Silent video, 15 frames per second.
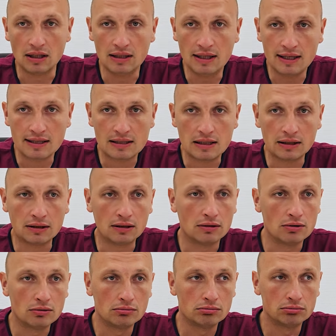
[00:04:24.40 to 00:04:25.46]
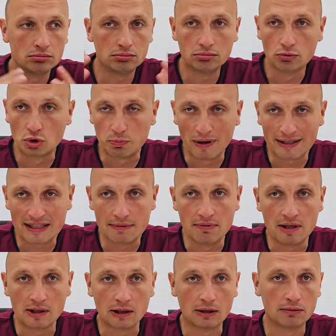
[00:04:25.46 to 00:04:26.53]
И если у
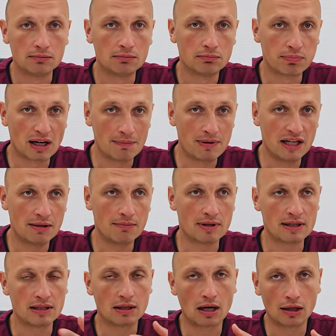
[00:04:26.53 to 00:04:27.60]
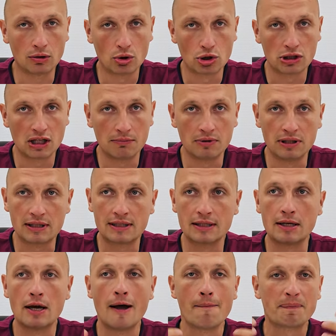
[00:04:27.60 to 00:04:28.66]
спортсмена проблема с икроножной
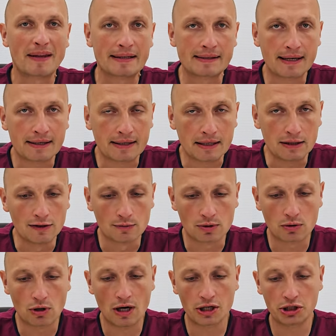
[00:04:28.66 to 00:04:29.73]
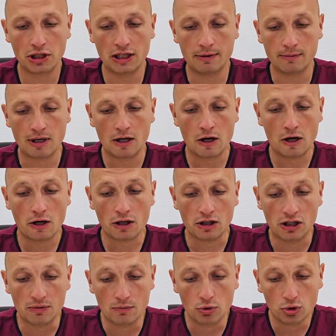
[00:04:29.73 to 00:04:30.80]
мышцей, с ахилловым сухожилием,
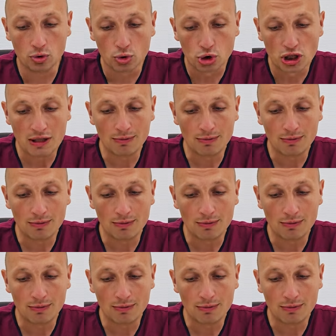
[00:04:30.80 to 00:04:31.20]
ему нужно